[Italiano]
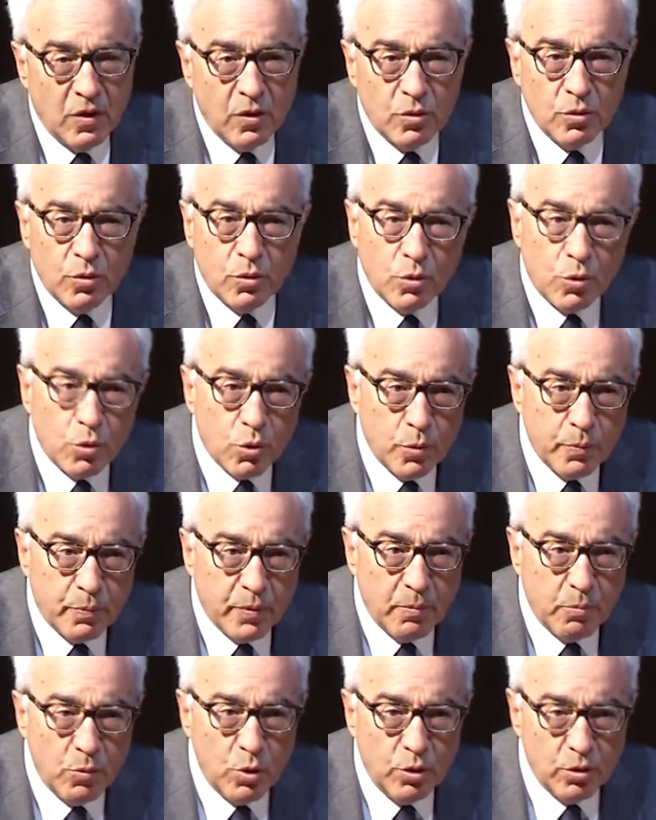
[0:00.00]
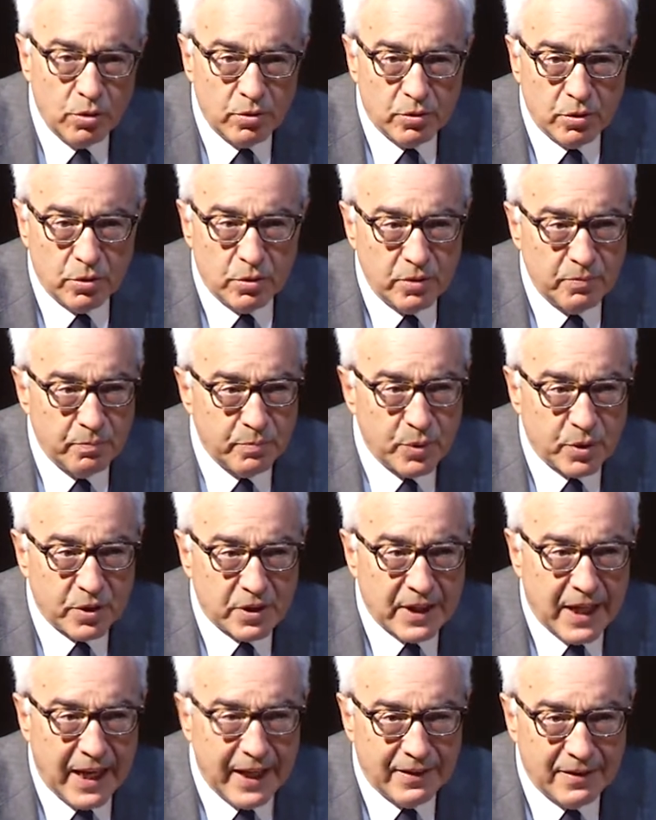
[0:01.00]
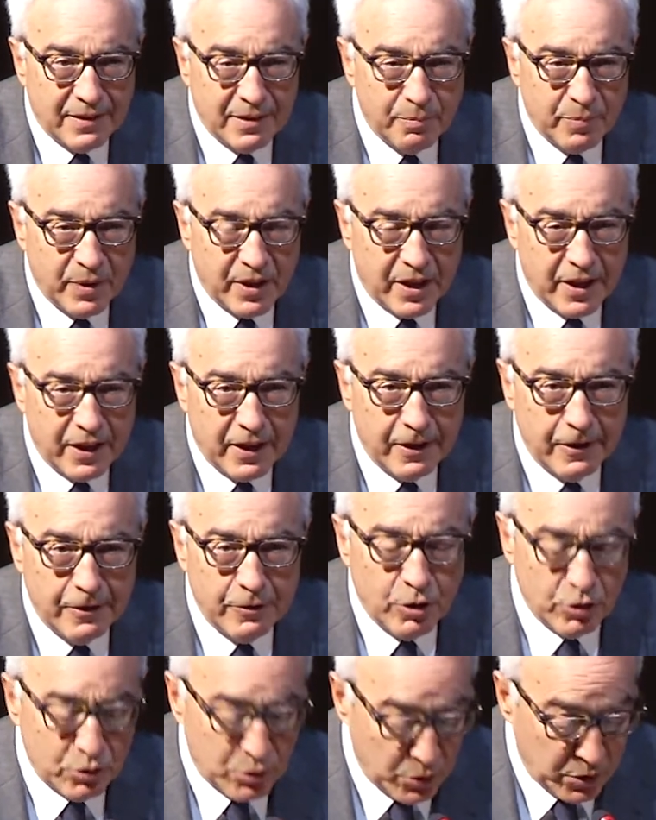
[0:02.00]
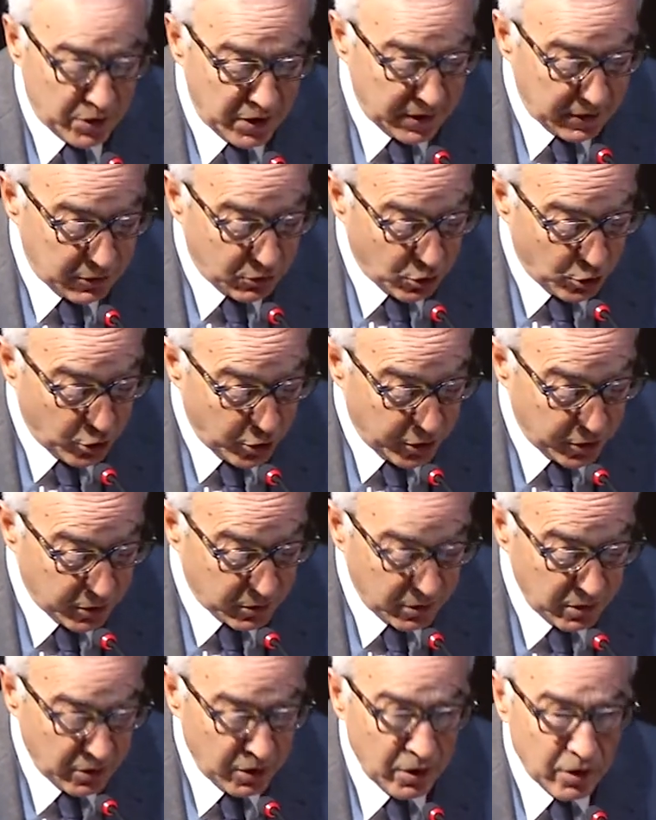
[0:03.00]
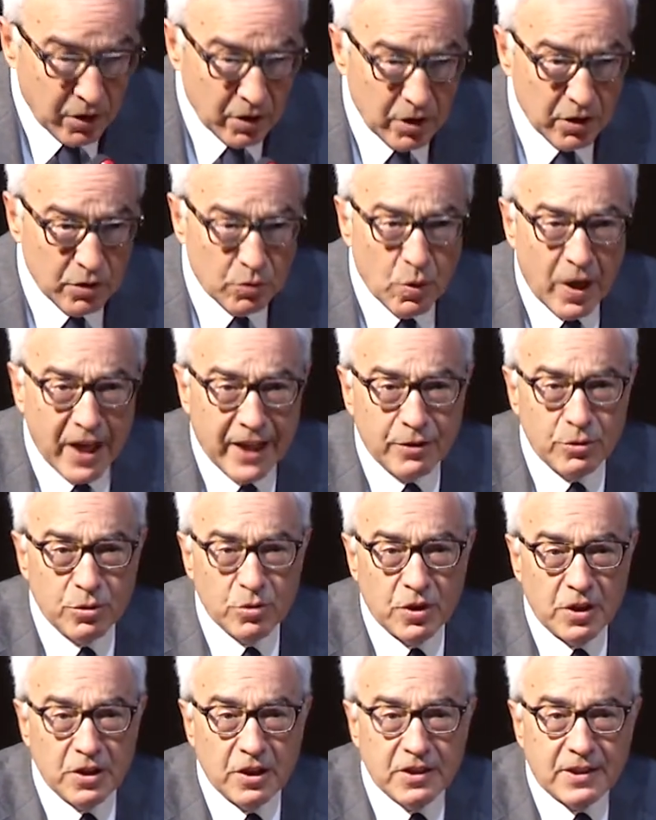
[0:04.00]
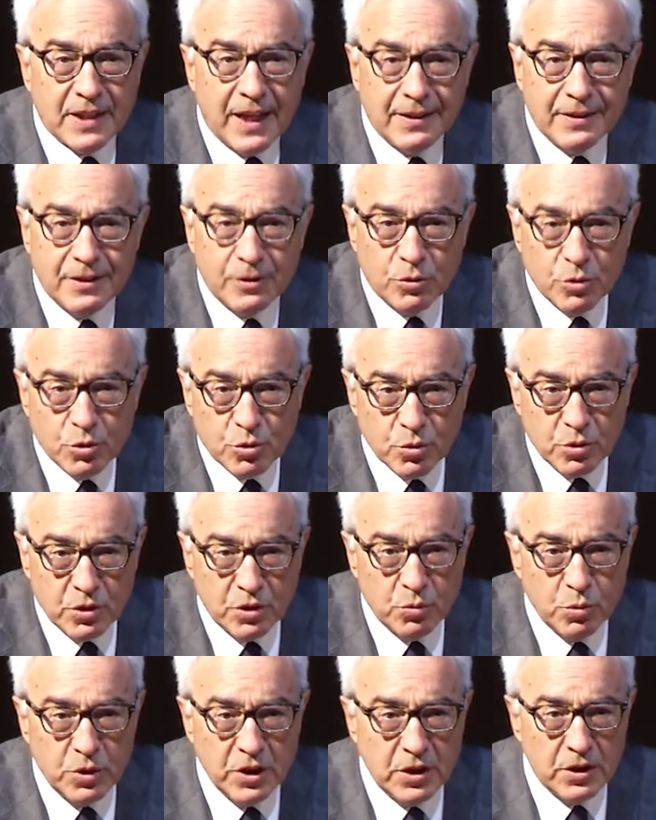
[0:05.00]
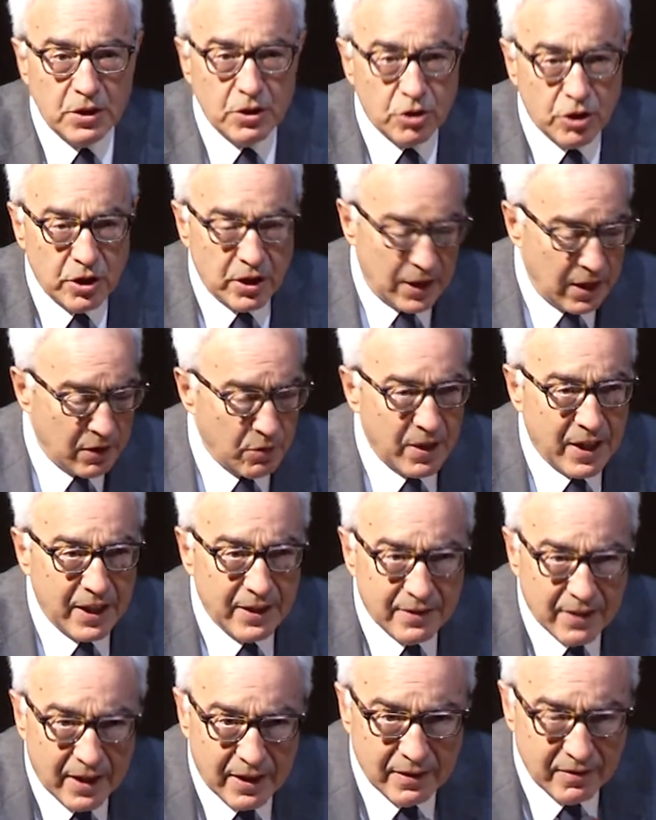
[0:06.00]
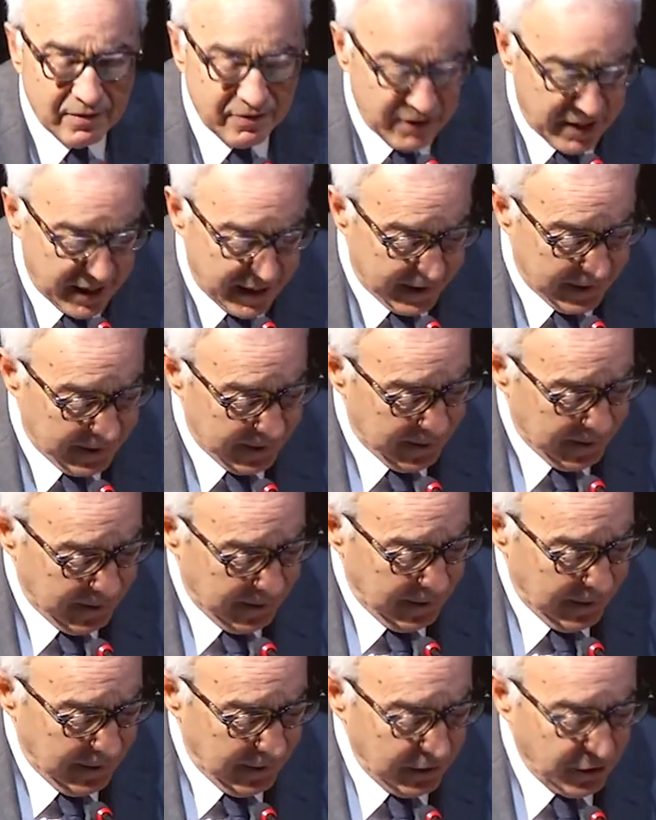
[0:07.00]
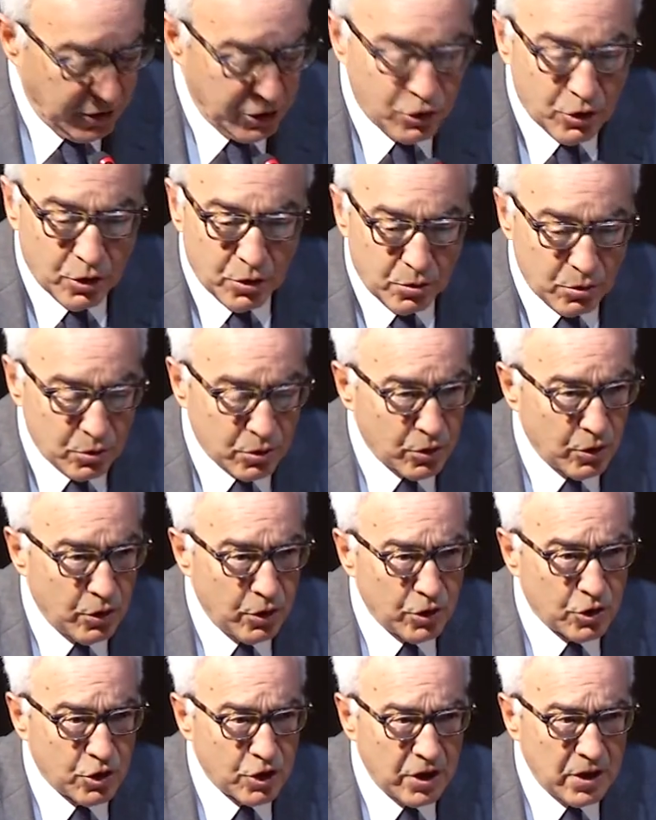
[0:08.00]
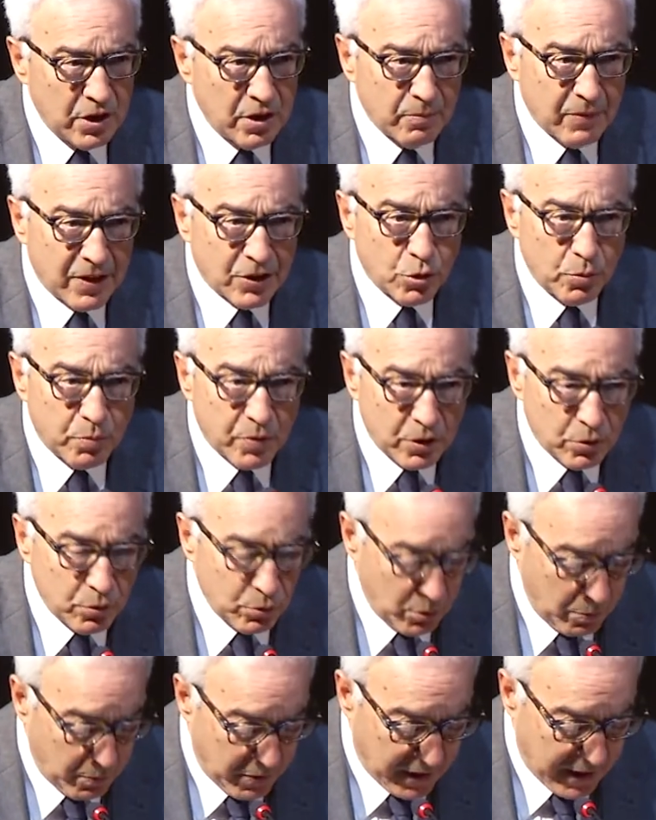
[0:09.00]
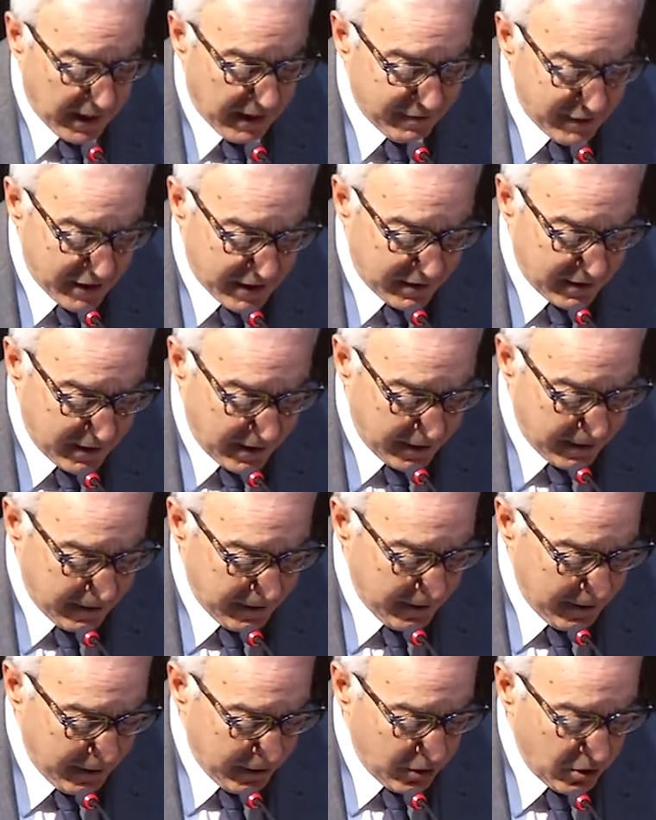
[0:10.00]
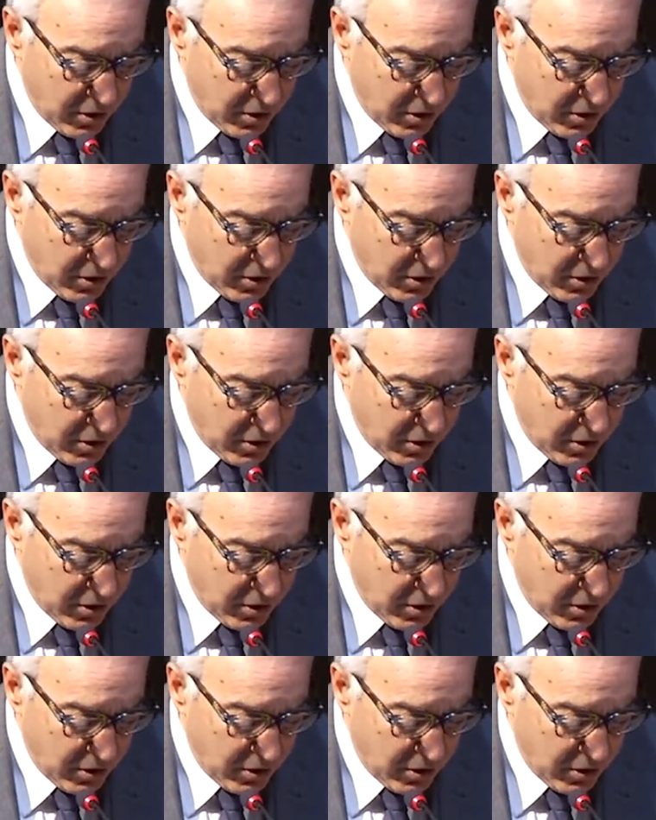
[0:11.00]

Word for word: un gruppo molto importante per il nostro territorio in quanto siete stati costituiti circa 40 anni fa, 18 soci, ma soprattutto perché avete